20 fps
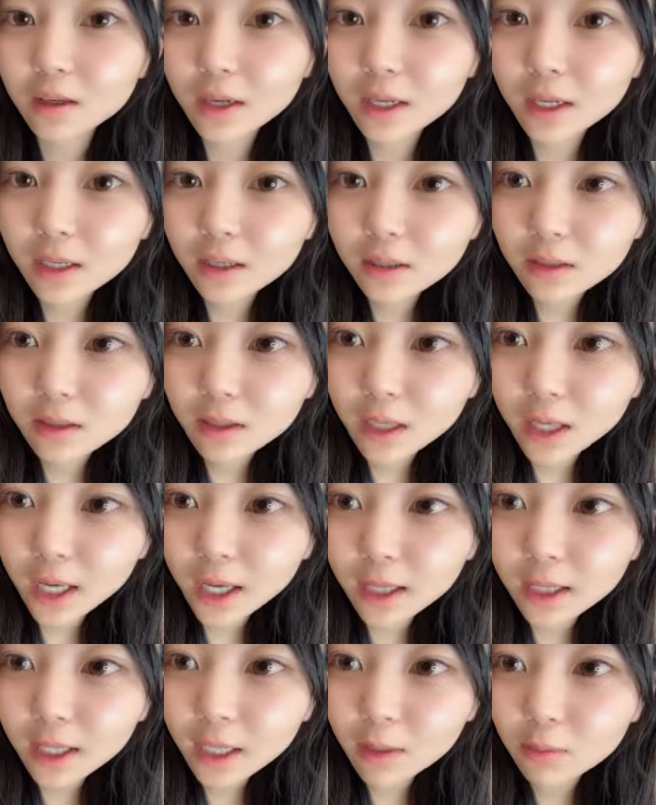連
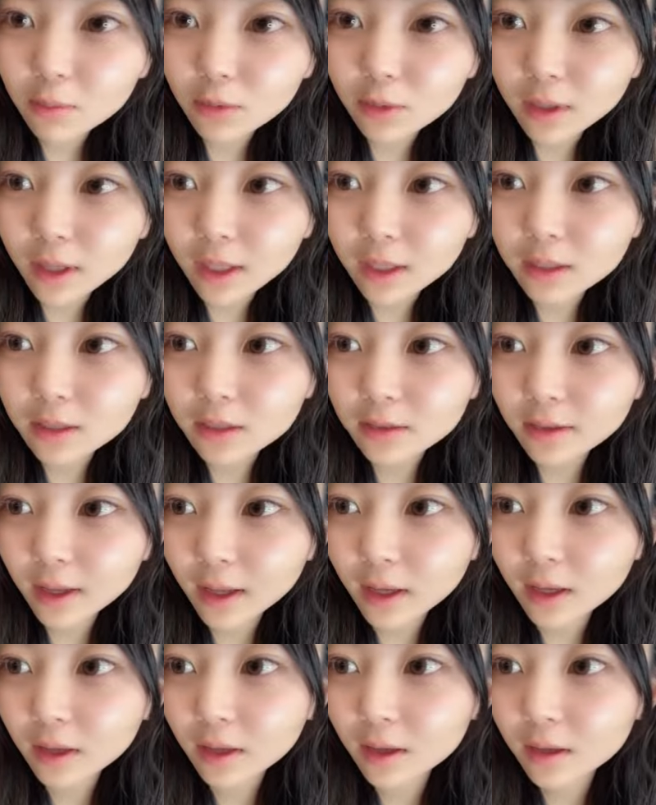携でもないし
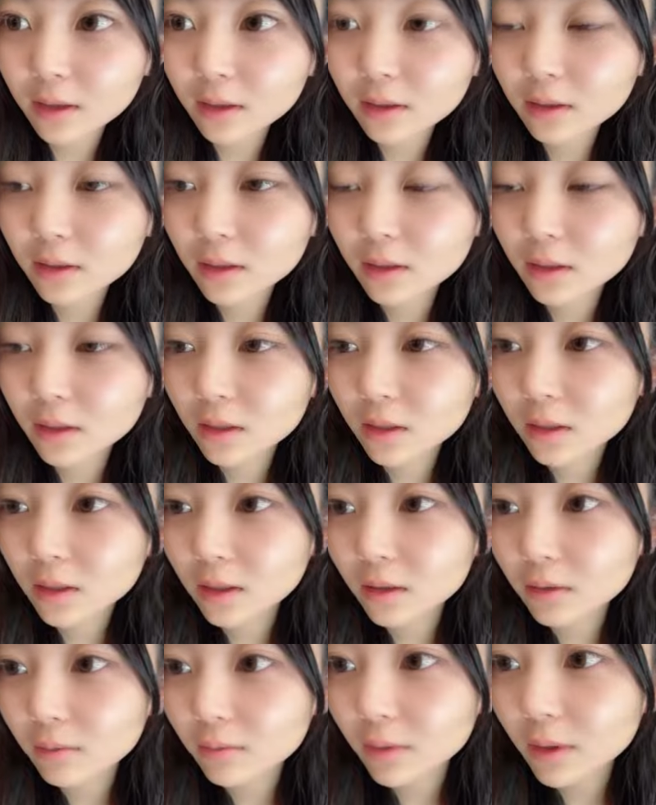ね
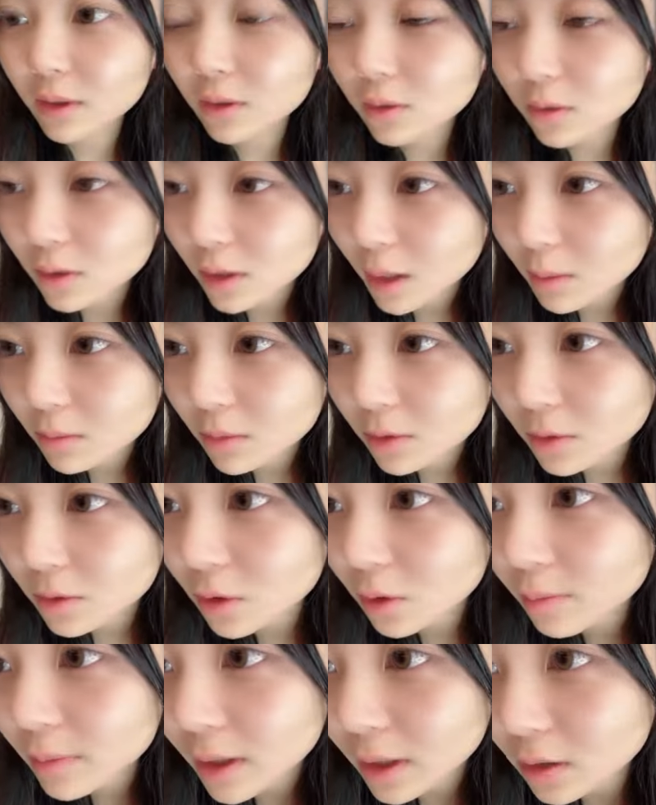
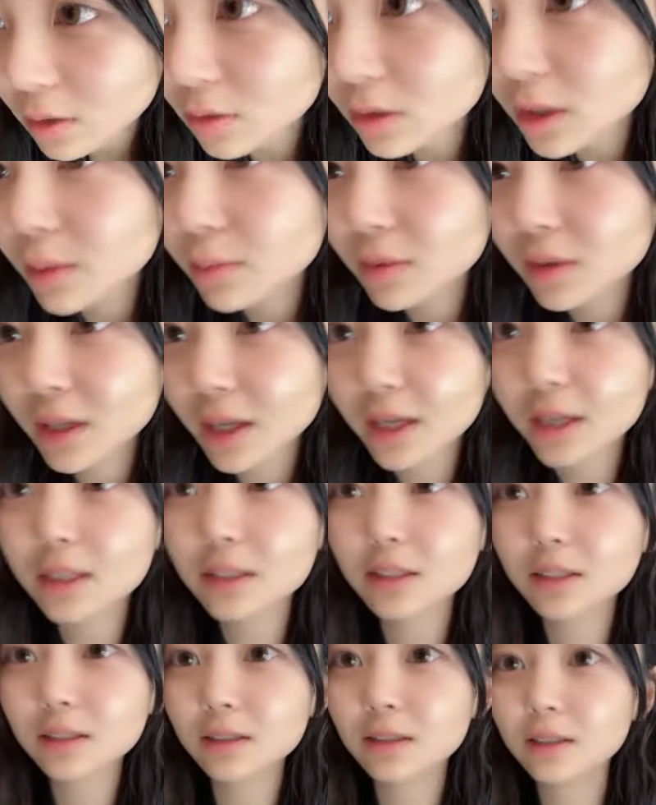メルカムコメントでもない
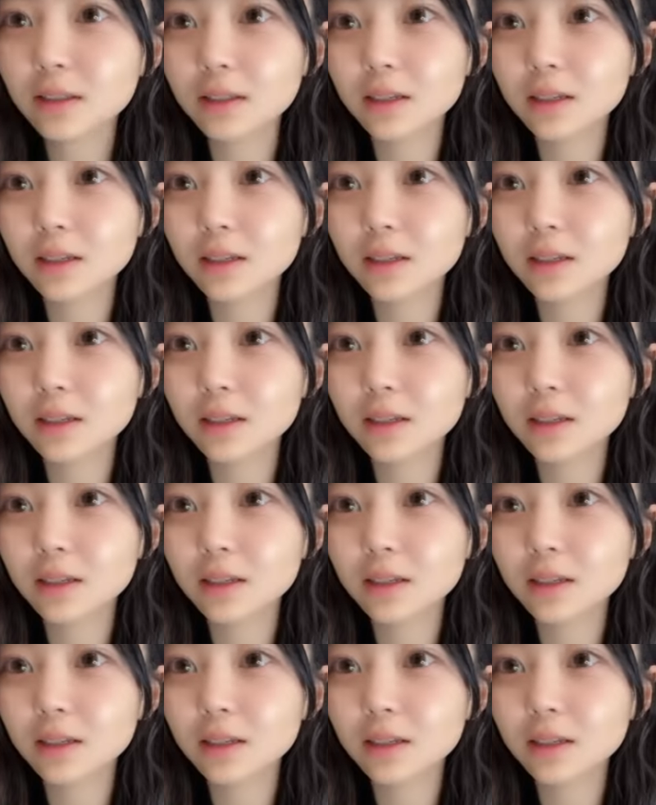し